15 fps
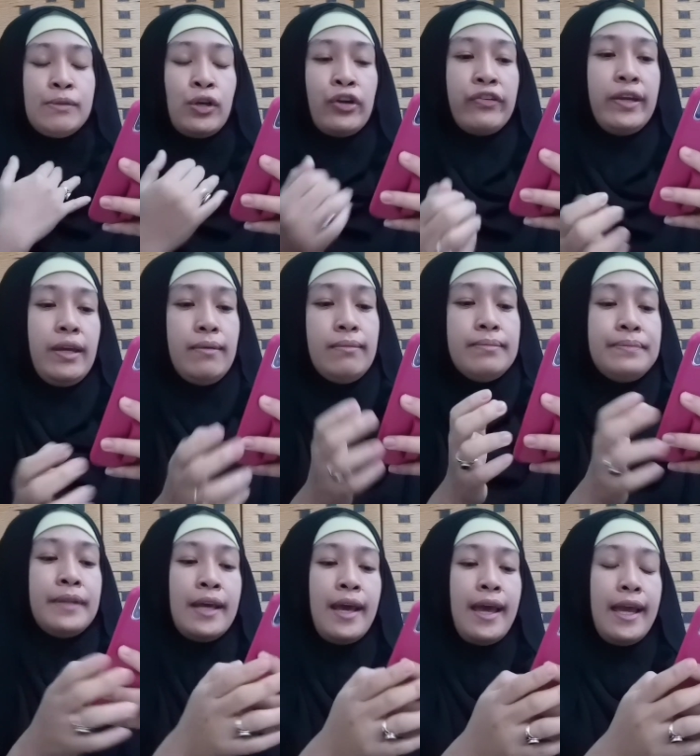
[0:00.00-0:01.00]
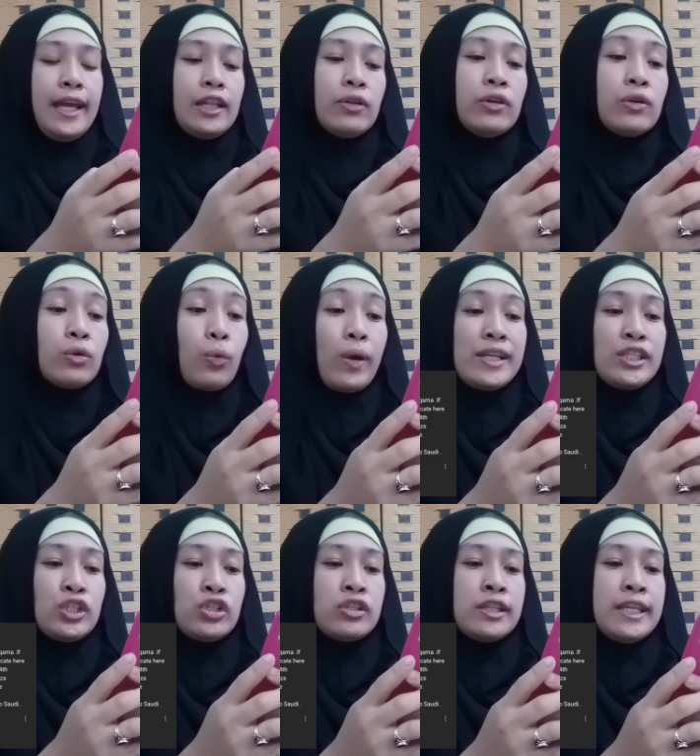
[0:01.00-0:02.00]
I'm sorry, ito yung
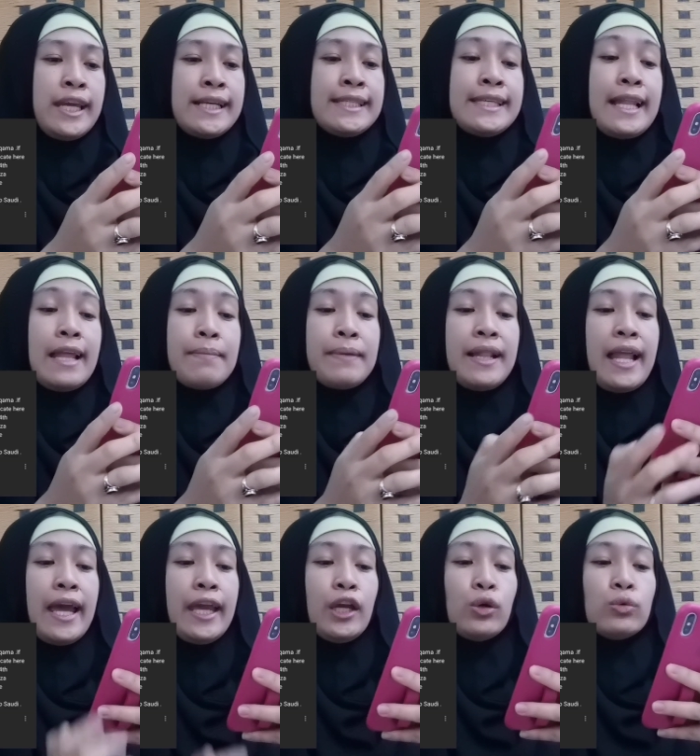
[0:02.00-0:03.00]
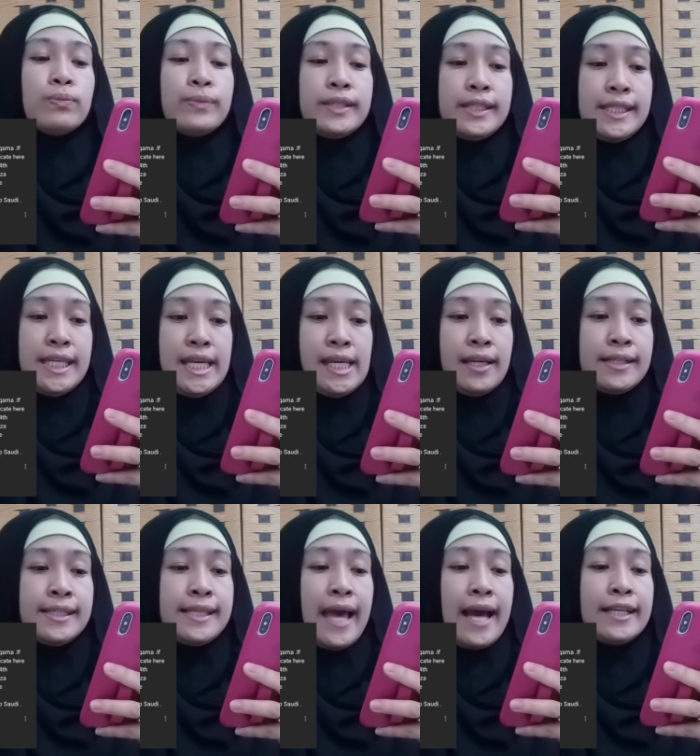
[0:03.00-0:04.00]
question niya, Salamalaikum
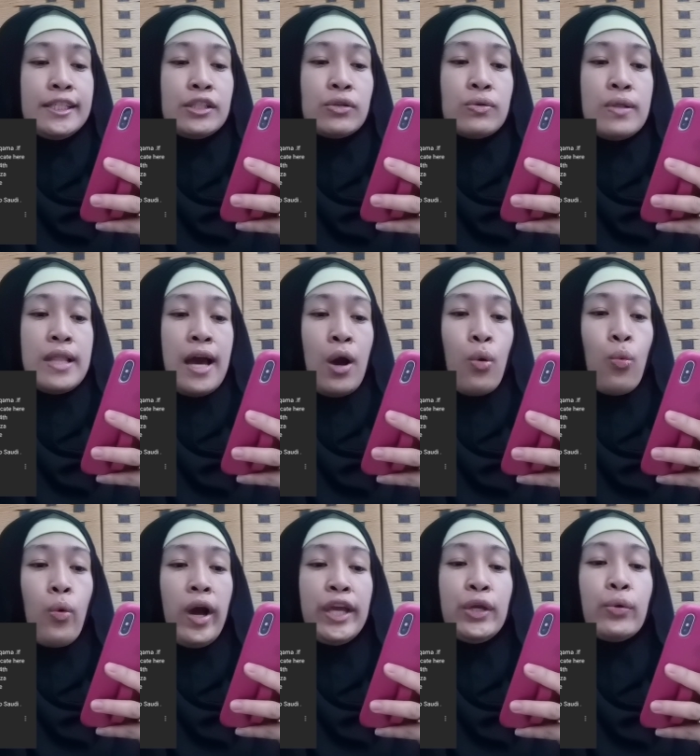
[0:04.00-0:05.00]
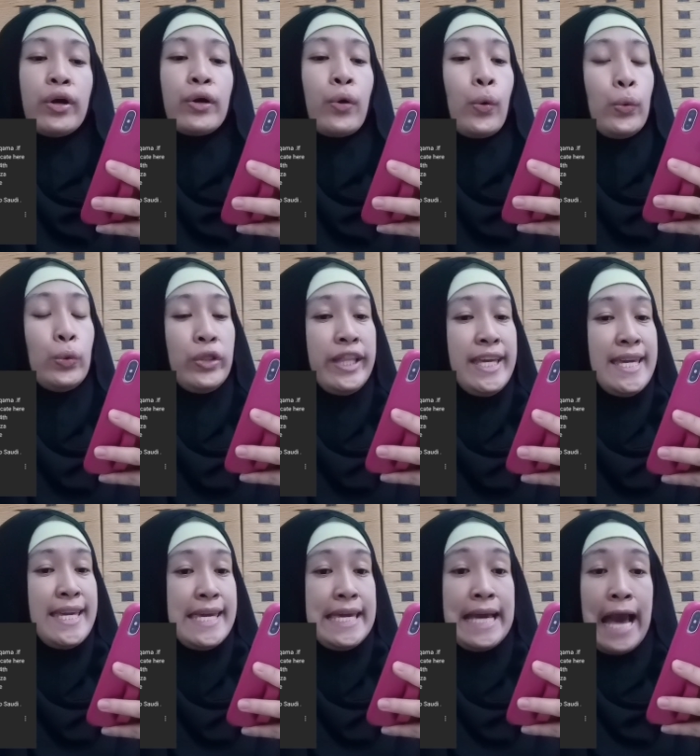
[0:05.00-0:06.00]
sis, ask ko lang why you are holding
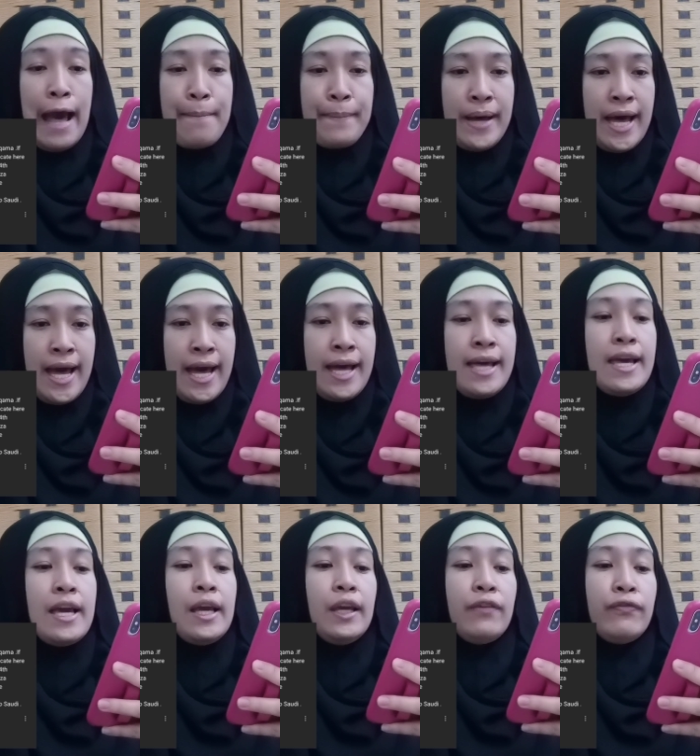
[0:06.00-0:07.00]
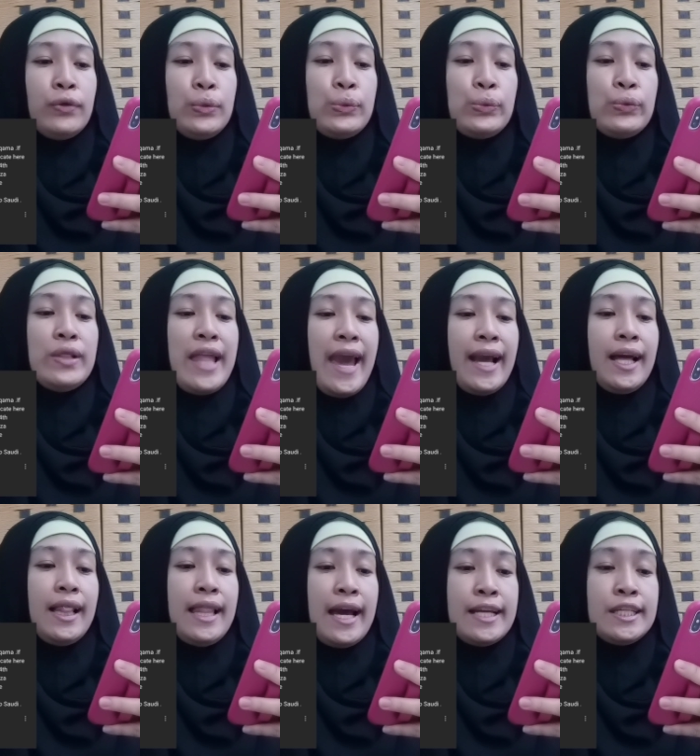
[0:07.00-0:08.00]
ikama. If you
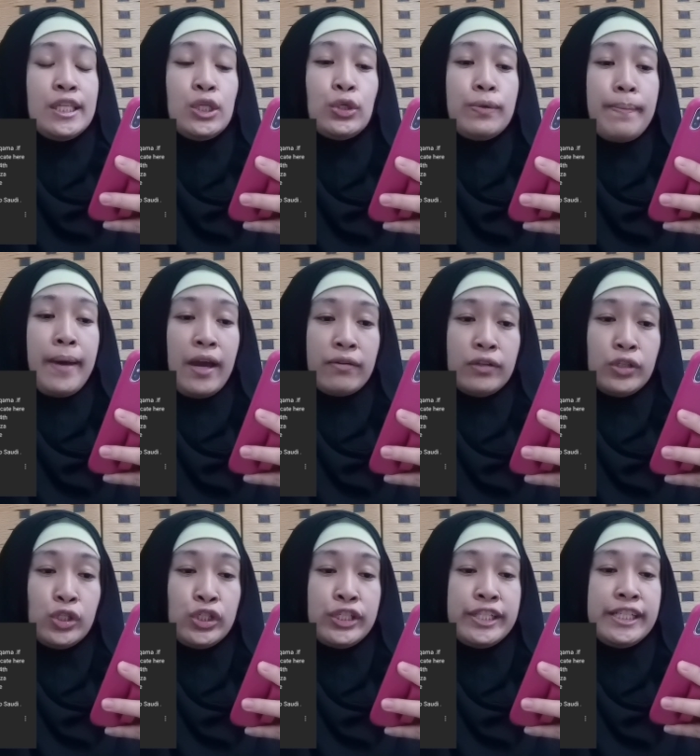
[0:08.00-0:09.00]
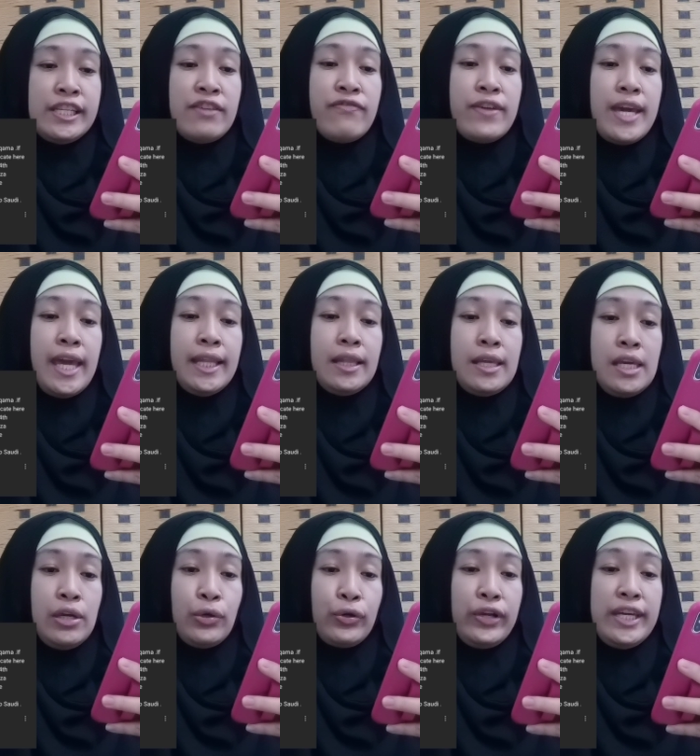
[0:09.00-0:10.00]
legalize your marriage certificate
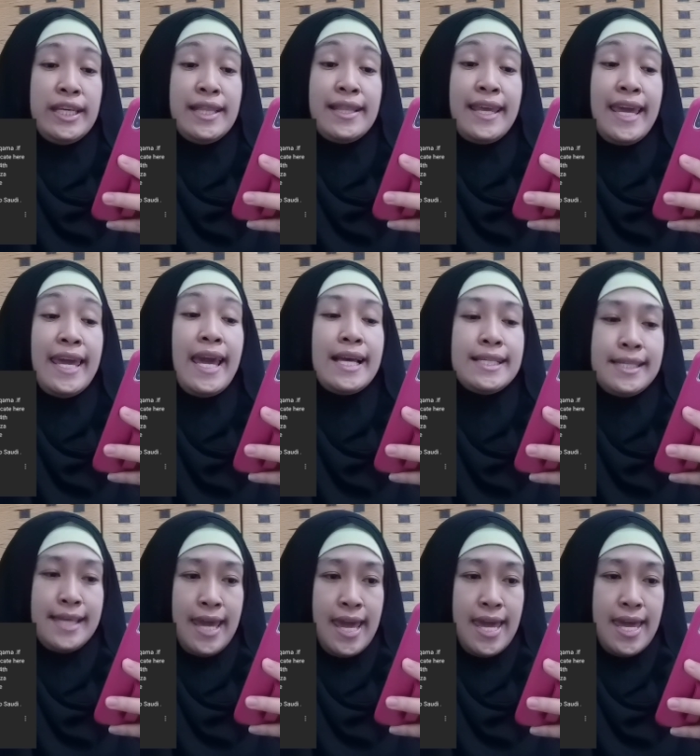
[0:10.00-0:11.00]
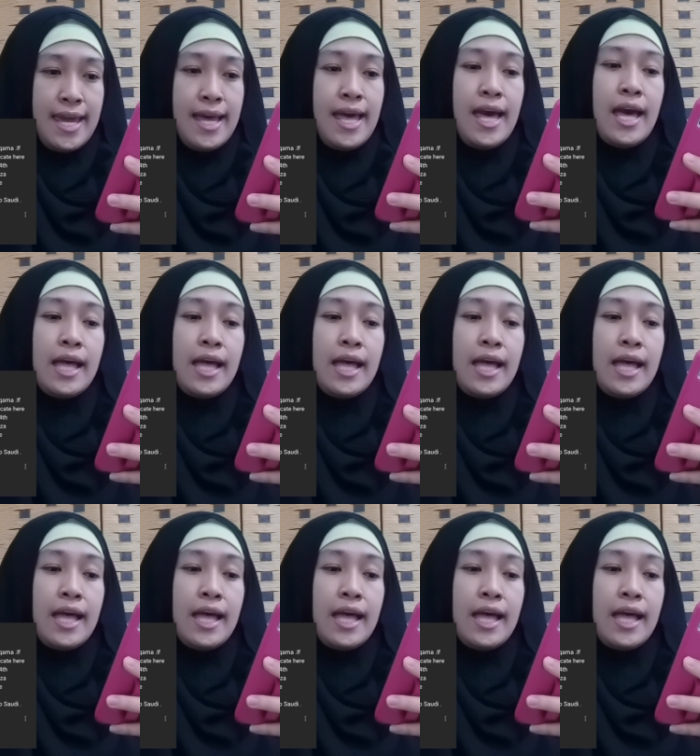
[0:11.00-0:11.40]
here in KSA,